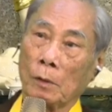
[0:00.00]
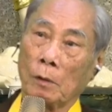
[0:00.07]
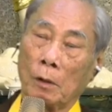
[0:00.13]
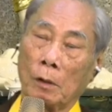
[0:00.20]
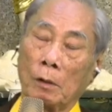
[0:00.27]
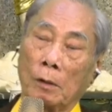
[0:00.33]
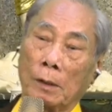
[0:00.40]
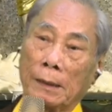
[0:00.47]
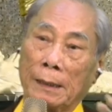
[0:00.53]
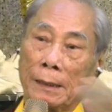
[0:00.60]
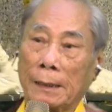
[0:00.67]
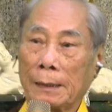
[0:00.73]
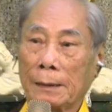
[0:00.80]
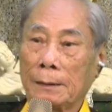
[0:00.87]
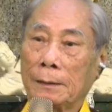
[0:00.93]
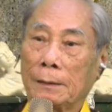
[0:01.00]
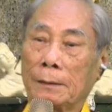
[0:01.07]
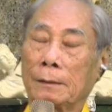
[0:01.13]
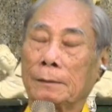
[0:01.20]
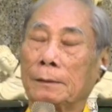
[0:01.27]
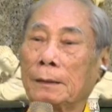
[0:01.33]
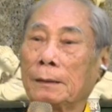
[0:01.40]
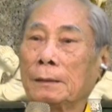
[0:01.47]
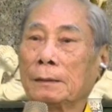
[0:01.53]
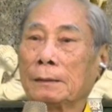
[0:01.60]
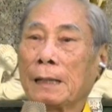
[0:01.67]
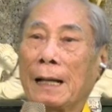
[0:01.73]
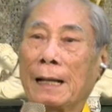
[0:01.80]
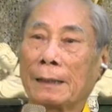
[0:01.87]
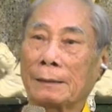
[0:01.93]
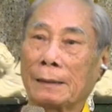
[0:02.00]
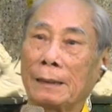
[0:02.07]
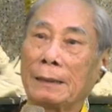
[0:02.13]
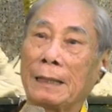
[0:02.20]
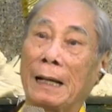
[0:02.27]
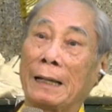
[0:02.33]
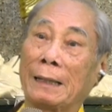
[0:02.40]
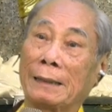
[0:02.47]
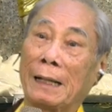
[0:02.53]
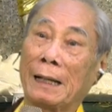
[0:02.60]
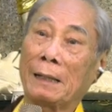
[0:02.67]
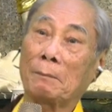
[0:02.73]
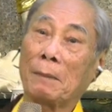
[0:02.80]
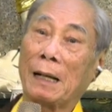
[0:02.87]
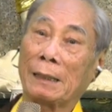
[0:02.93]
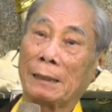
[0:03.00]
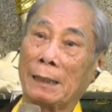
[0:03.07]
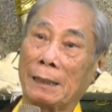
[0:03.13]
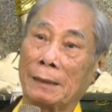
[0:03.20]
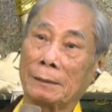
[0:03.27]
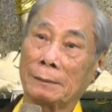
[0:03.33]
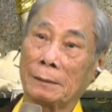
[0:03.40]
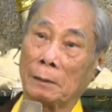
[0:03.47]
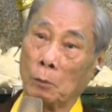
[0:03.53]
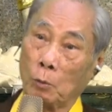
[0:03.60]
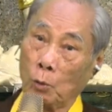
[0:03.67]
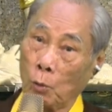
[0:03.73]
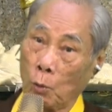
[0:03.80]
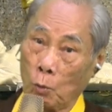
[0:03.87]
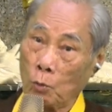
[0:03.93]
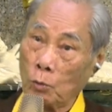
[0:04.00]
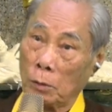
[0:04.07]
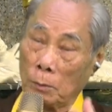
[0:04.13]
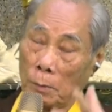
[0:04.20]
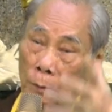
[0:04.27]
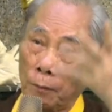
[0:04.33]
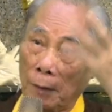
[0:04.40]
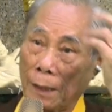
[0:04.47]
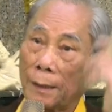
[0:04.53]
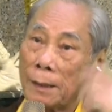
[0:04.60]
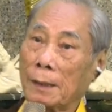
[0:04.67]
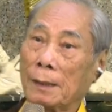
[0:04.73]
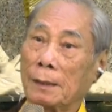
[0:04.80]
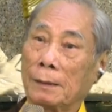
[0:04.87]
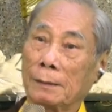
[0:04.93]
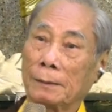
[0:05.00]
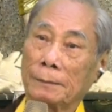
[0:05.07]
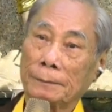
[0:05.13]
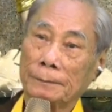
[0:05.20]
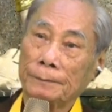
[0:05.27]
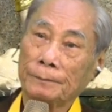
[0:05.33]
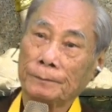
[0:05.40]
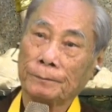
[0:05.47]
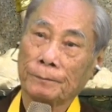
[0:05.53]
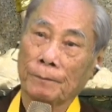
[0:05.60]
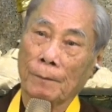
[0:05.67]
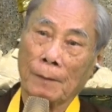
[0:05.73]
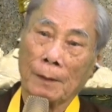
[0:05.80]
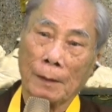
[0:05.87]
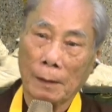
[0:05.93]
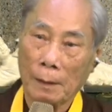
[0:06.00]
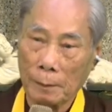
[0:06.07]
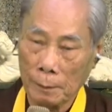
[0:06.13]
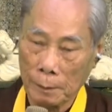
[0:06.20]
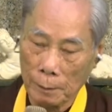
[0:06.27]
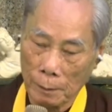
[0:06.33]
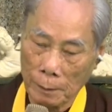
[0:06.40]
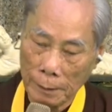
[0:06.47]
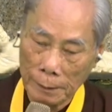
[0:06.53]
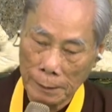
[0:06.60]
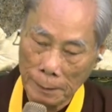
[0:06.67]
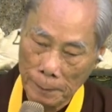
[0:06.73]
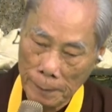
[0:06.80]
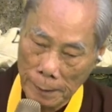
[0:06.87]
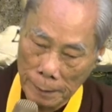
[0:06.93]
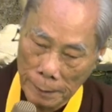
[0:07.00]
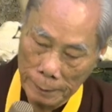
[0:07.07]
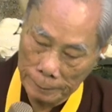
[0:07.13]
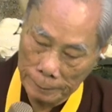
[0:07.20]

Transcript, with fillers: có loại trái cây 9 tháng tới 2 tháng 3 tháng thì nó đủ nó mới phát ra. Rồi câu hỏi tiếp đi.